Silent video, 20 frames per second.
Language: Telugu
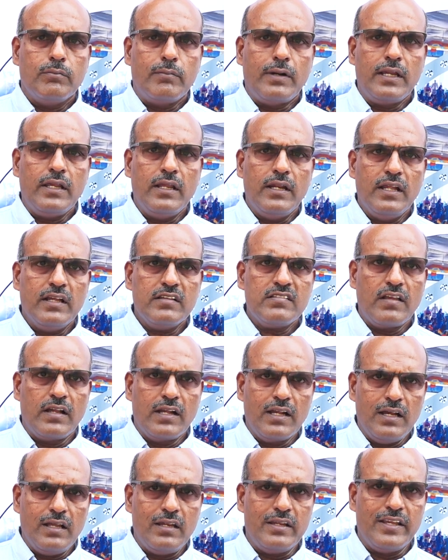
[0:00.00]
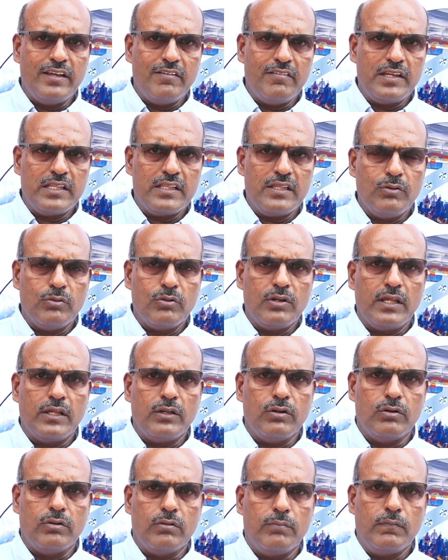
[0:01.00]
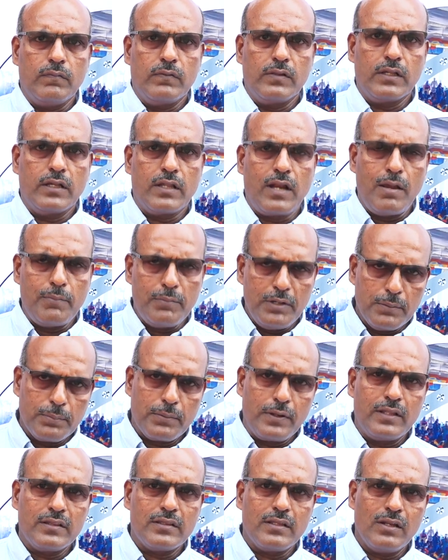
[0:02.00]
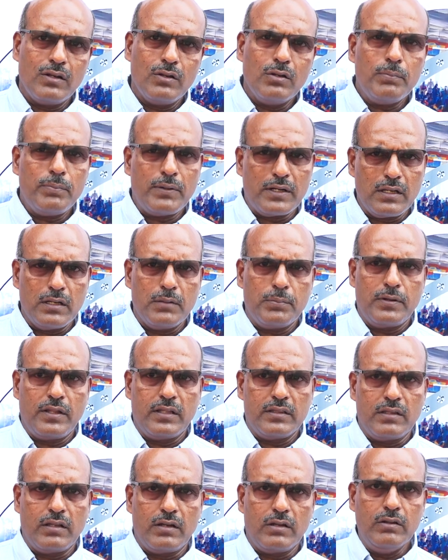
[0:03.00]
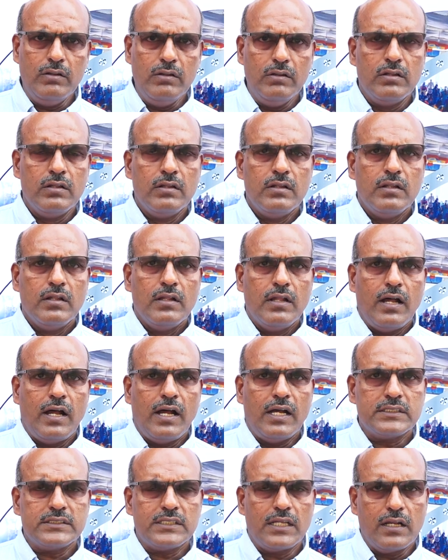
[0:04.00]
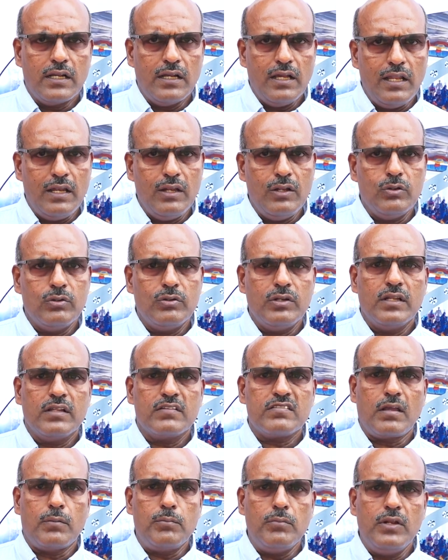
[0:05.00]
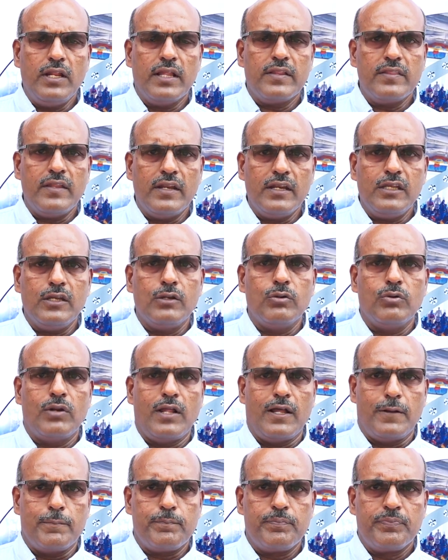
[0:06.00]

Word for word: మహిళా సంఘాలు ఏవైతే ఉన్నాయో గ్రామీణ ప్రాంతాల్లో పట్టణ ప్రాంతాల్లో ఆ సంఘాల్లో ఉన్న సభ్యులందరికీ కూడా